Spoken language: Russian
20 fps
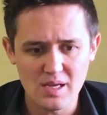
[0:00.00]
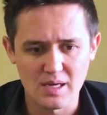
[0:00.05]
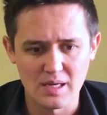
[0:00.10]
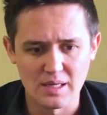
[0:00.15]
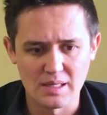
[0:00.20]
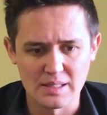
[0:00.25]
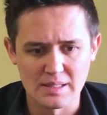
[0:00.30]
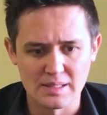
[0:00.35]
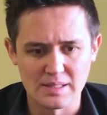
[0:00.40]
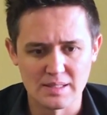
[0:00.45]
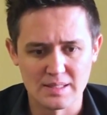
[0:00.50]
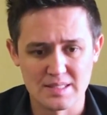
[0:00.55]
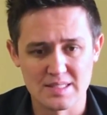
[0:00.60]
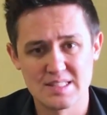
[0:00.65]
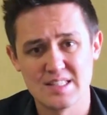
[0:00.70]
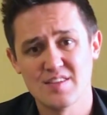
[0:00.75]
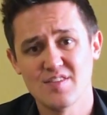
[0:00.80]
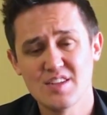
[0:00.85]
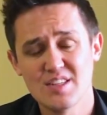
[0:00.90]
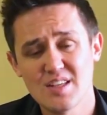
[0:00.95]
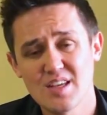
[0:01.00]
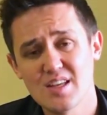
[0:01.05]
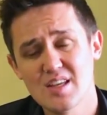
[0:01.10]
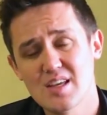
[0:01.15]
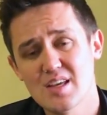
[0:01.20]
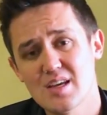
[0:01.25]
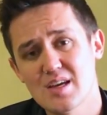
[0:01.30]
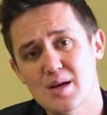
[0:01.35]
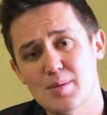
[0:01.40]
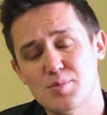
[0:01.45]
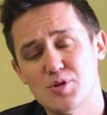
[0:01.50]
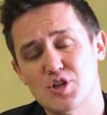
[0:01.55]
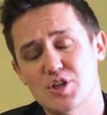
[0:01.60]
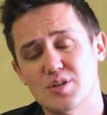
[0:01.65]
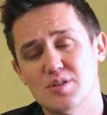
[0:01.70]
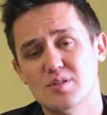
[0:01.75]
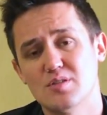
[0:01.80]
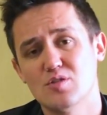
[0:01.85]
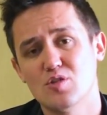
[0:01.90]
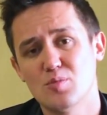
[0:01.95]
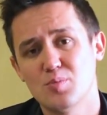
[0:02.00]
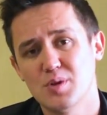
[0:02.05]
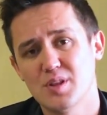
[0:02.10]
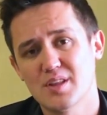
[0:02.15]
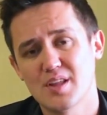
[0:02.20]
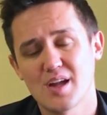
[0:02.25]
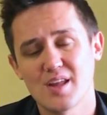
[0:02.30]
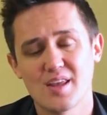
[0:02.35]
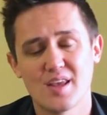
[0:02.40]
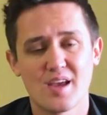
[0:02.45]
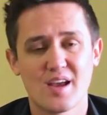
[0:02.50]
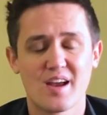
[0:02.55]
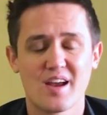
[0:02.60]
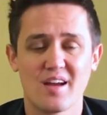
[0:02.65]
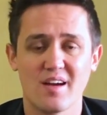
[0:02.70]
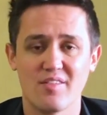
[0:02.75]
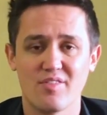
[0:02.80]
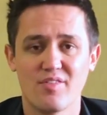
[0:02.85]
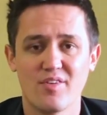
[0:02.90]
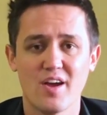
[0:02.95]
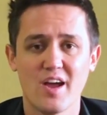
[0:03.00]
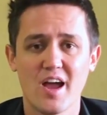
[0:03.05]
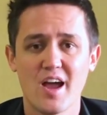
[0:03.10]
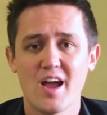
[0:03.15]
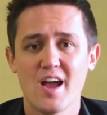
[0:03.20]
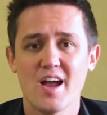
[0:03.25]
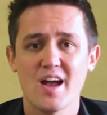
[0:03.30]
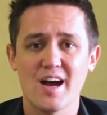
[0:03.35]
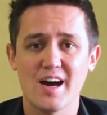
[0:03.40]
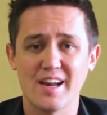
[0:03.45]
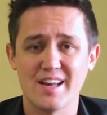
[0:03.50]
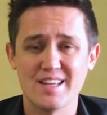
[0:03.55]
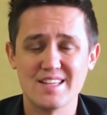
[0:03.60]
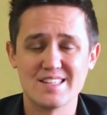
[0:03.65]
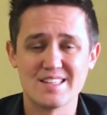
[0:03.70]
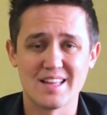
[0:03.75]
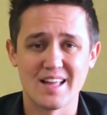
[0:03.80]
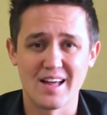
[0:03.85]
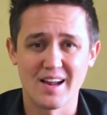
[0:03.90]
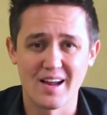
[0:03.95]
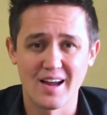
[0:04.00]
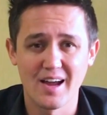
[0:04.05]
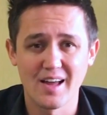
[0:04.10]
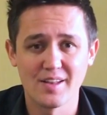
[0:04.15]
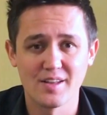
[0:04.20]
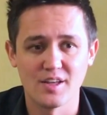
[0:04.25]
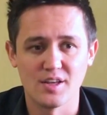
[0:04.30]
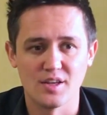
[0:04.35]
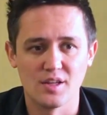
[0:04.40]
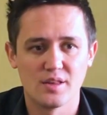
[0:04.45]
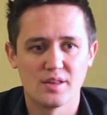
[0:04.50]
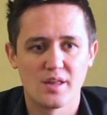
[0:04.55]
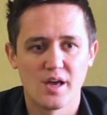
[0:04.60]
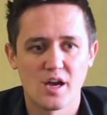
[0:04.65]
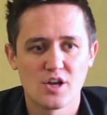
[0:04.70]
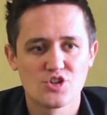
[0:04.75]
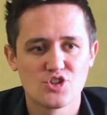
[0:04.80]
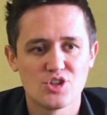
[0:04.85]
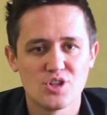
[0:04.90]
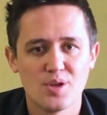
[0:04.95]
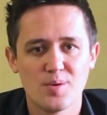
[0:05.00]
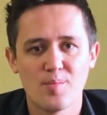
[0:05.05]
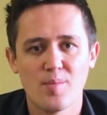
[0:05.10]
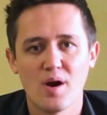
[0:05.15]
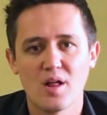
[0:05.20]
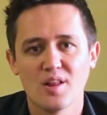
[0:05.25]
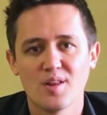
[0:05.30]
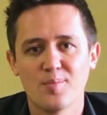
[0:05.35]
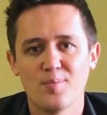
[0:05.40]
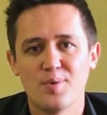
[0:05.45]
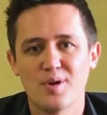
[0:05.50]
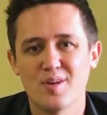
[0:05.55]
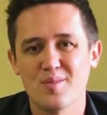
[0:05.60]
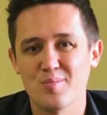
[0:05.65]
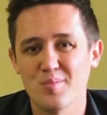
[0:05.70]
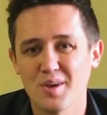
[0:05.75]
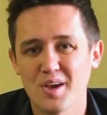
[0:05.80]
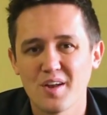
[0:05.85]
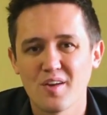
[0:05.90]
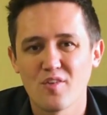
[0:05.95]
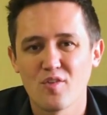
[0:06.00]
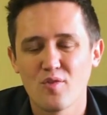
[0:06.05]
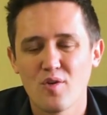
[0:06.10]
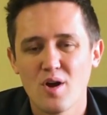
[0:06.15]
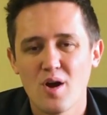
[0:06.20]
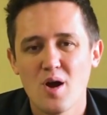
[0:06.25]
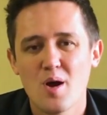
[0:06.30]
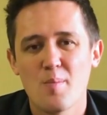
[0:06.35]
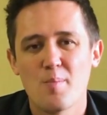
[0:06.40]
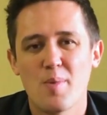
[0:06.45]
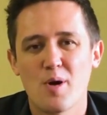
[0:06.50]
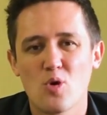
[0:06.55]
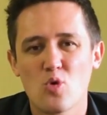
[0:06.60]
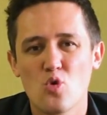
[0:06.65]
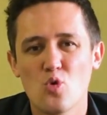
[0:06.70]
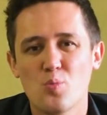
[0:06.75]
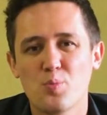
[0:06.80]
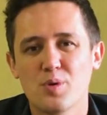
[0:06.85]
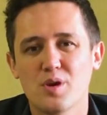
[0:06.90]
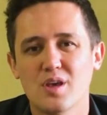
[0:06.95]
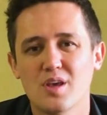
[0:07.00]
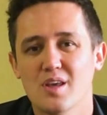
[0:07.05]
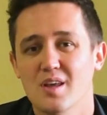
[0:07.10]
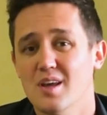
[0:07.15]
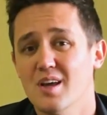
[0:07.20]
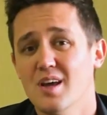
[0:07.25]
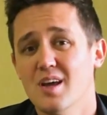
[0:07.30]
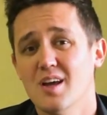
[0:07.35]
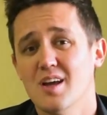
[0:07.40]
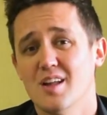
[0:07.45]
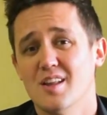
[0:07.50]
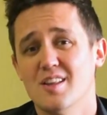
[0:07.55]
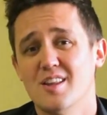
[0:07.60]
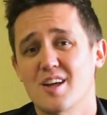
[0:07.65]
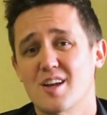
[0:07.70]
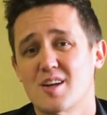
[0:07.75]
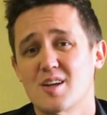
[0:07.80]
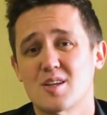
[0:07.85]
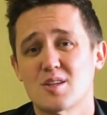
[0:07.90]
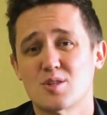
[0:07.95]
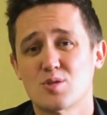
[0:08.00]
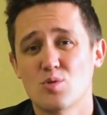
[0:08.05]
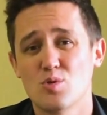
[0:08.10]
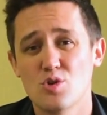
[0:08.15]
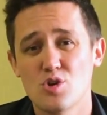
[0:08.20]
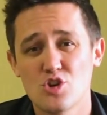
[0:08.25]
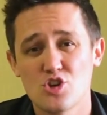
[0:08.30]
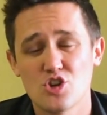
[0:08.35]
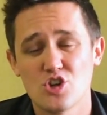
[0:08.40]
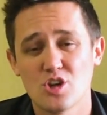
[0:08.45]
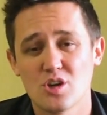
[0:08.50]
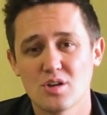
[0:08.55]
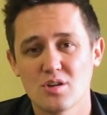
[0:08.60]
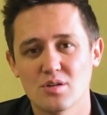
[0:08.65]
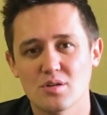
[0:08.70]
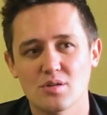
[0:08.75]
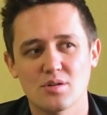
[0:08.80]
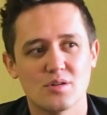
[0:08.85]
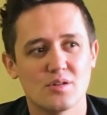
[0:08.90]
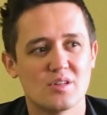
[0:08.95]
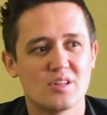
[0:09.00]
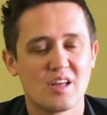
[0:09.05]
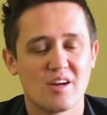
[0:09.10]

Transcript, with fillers: а, заведения общественного питания, кафе, рестораны и также немало примеров покупки дорогостоящих э,